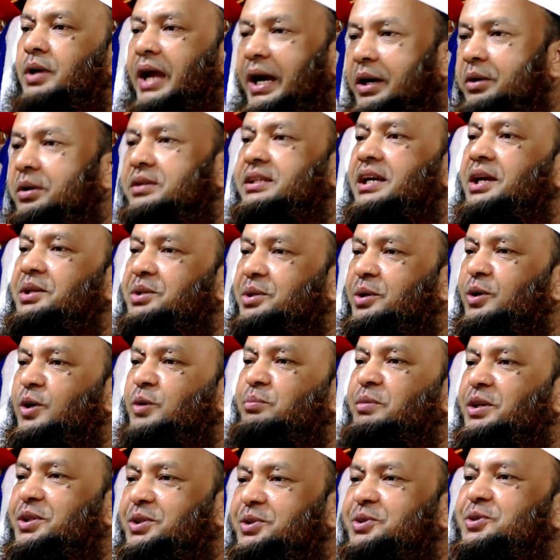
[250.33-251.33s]
তো এক কথাই তো
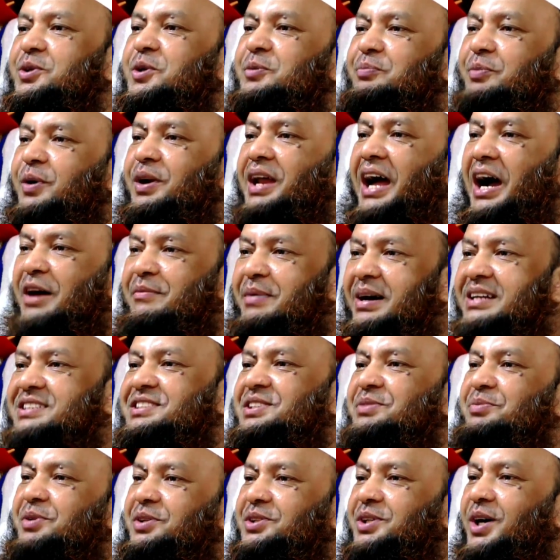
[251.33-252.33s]
হলো মৃত্যুর পরে আবার
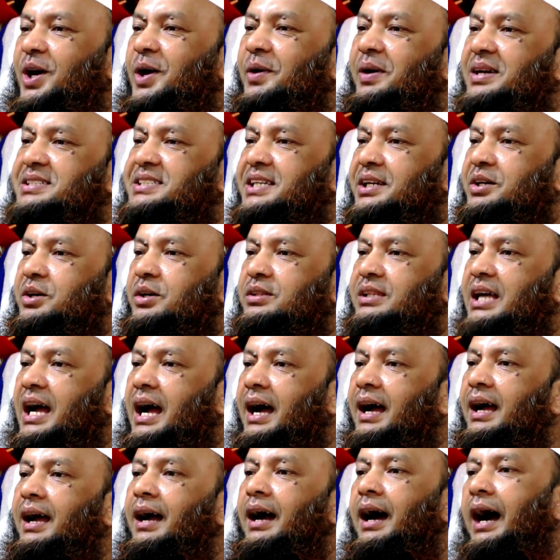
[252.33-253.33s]
জীবিত হওয়া যে কথা
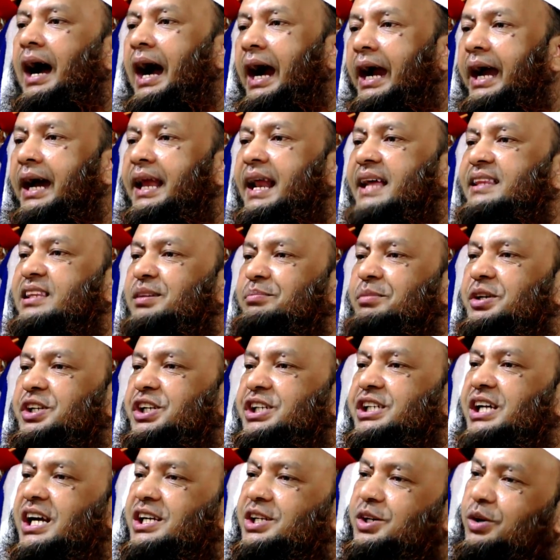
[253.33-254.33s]
আখেরাতে
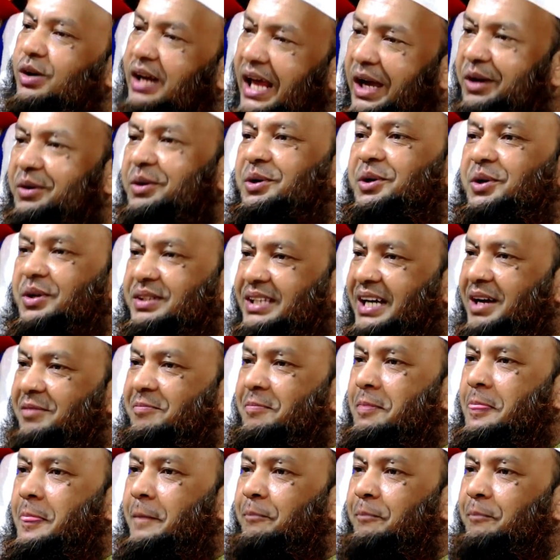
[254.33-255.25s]
বিশ্বাস করা একই কথা